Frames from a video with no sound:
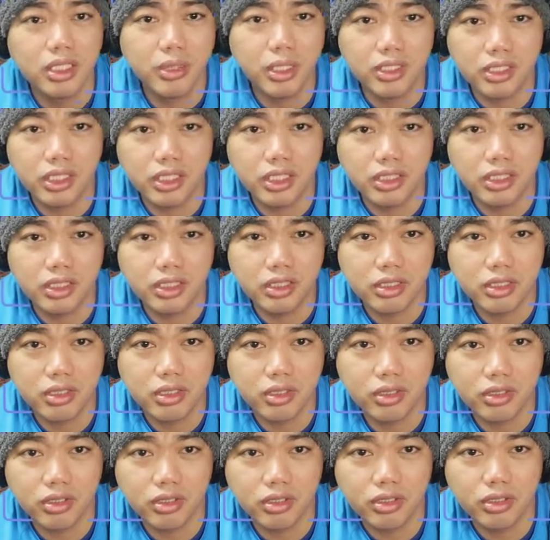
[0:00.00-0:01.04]
patients
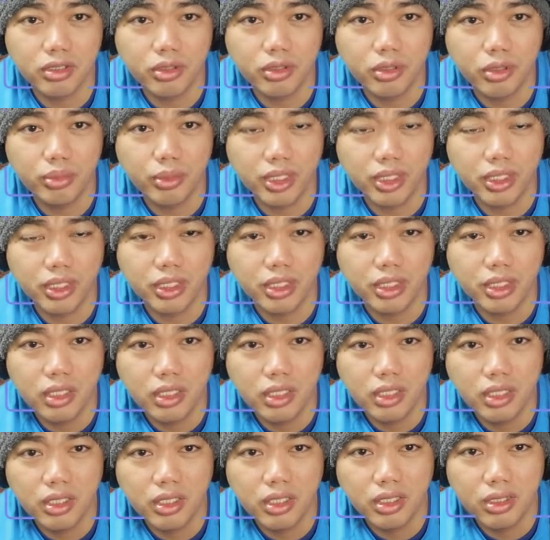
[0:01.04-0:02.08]
or COVID
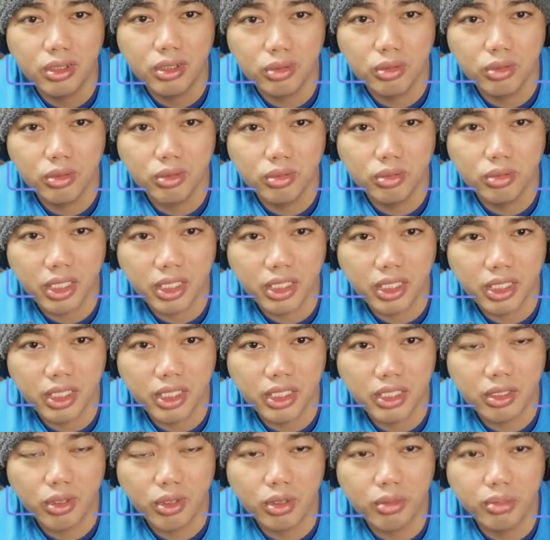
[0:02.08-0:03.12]
kung may
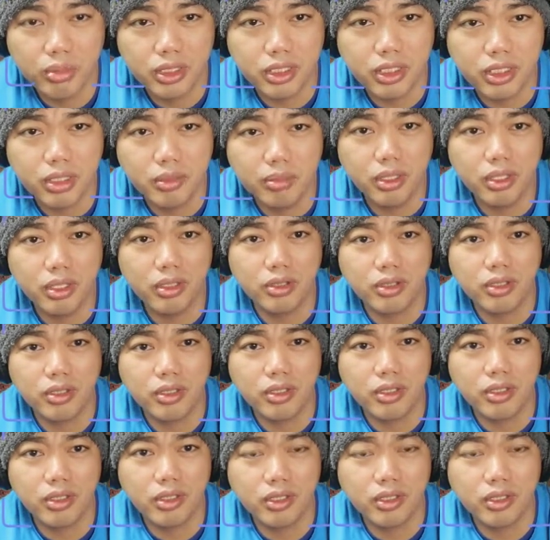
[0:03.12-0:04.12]
COVID ka ba or